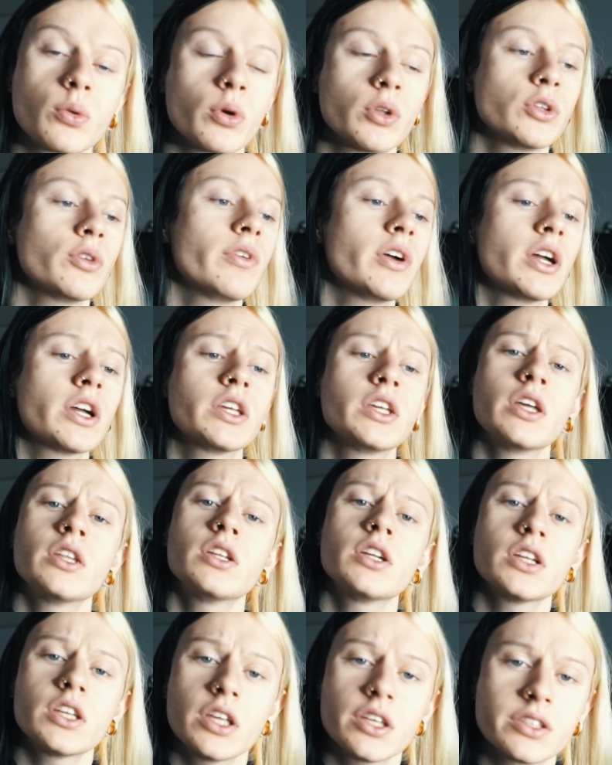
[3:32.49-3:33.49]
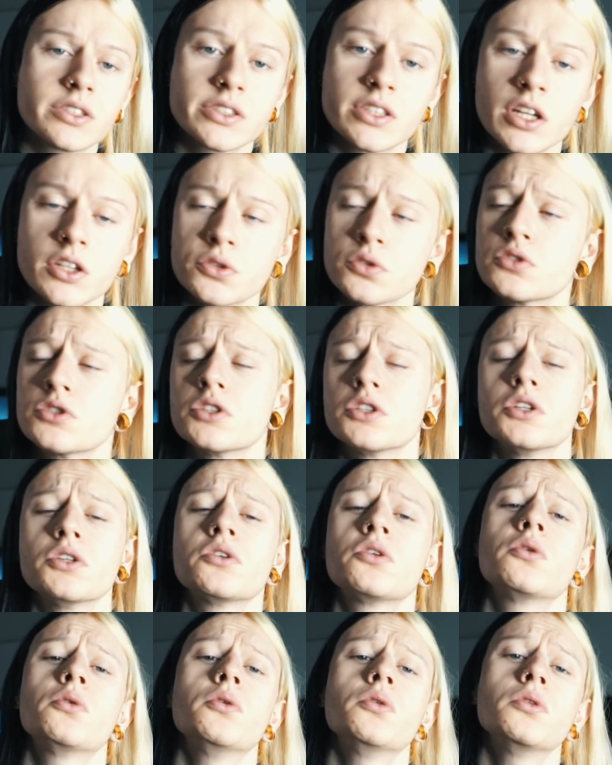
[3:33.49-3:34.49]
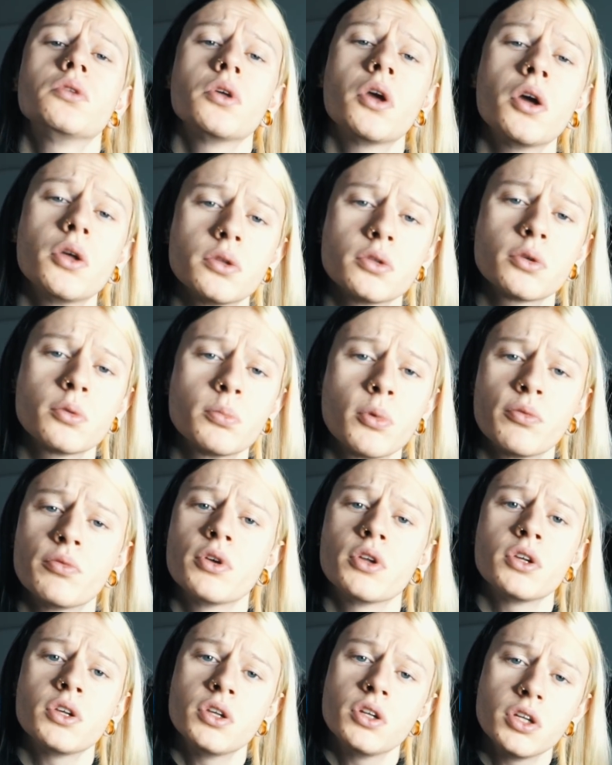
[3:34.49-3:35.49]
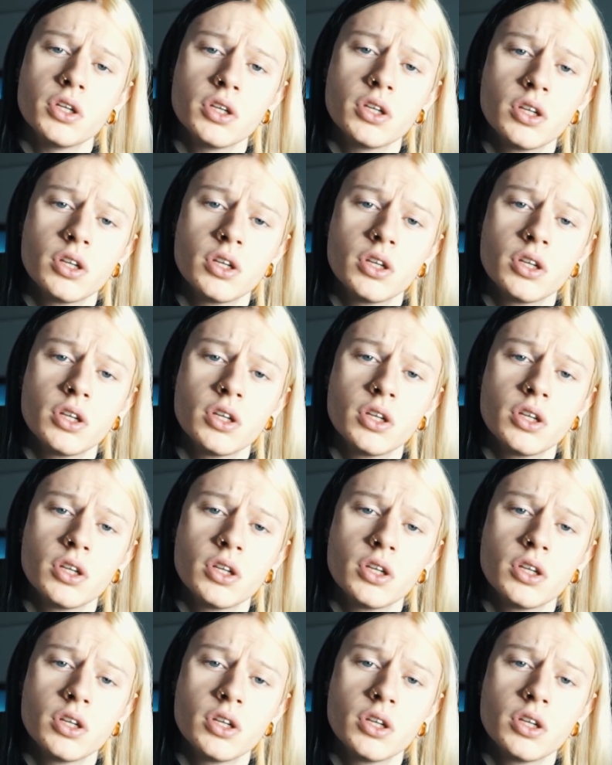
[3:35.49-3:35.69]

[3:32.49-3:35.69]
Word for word: Quando vai a chiedere chi è stato si tirano indietro, poverini.